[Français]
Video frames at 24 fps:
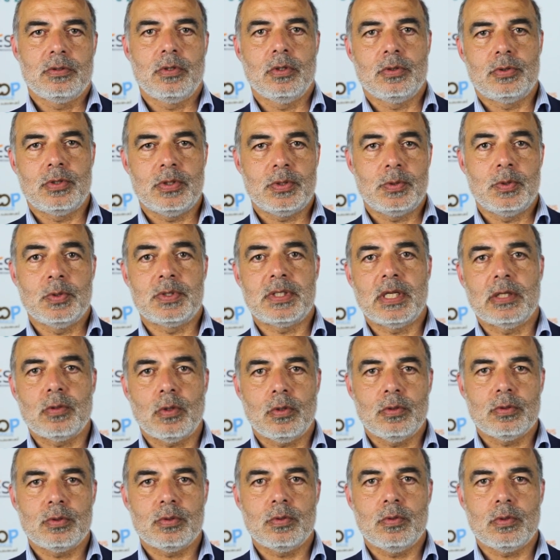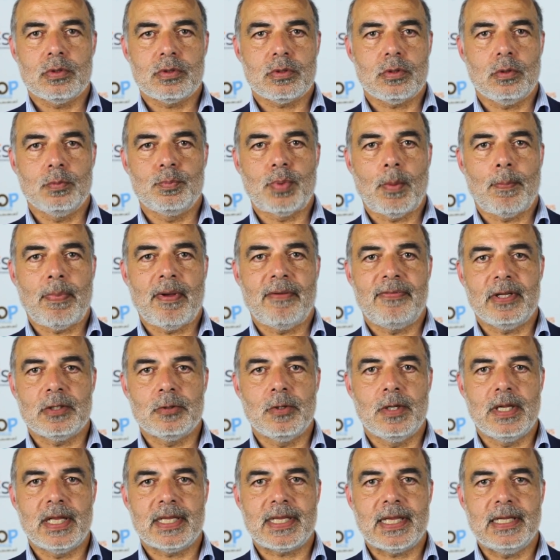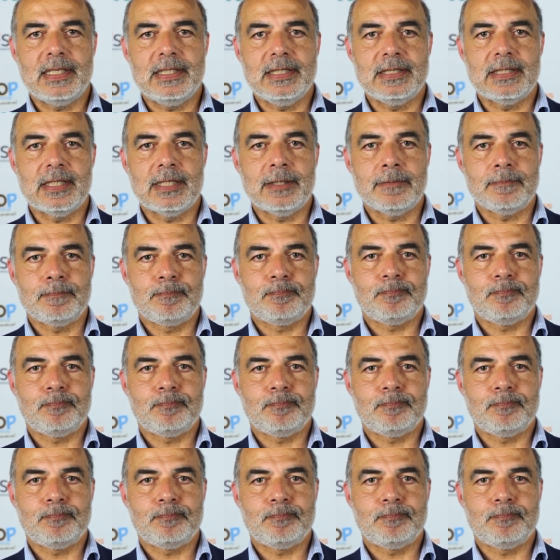de cette ressource, on ne peut pas faire de la qualité.